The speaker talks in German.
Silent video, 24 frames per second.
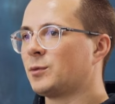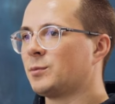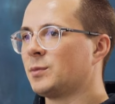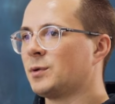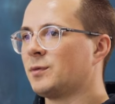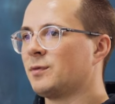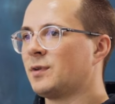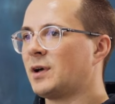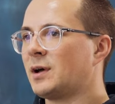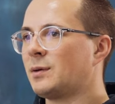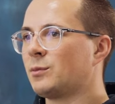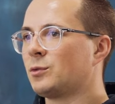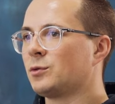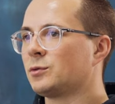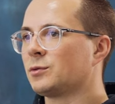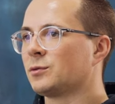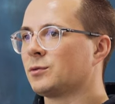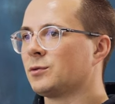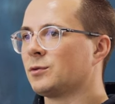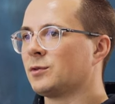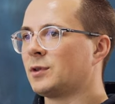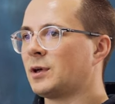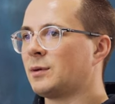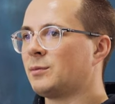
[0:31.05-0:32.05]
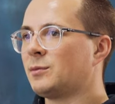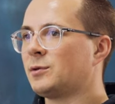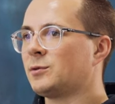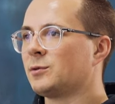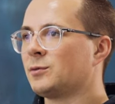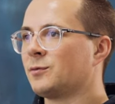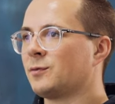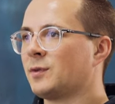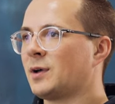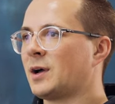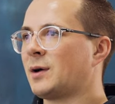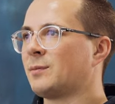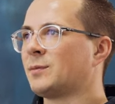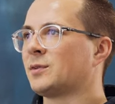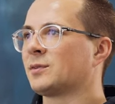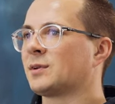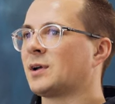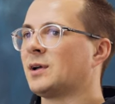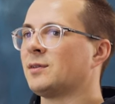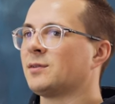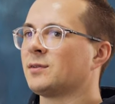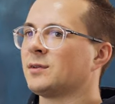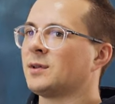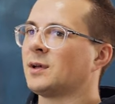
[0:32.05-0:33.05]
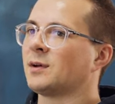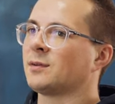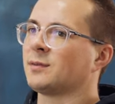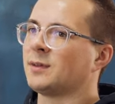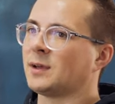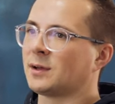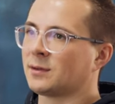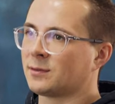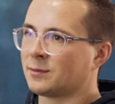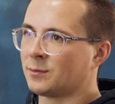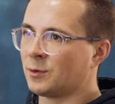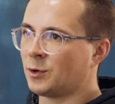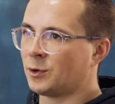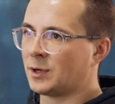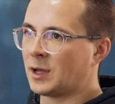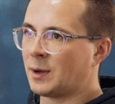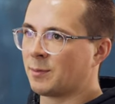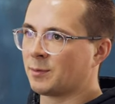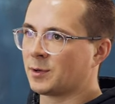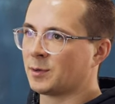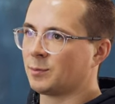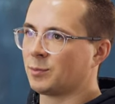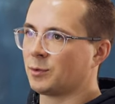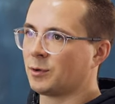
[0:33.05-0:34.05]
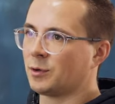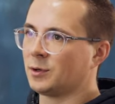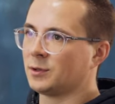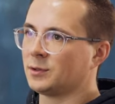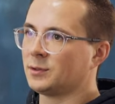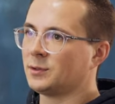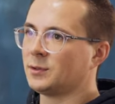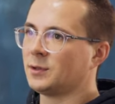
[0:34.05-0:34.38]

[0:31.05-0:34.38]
um Bewerbungen zu sammeln und wir haben das Ganze nach sechs Wochen abgebrochen,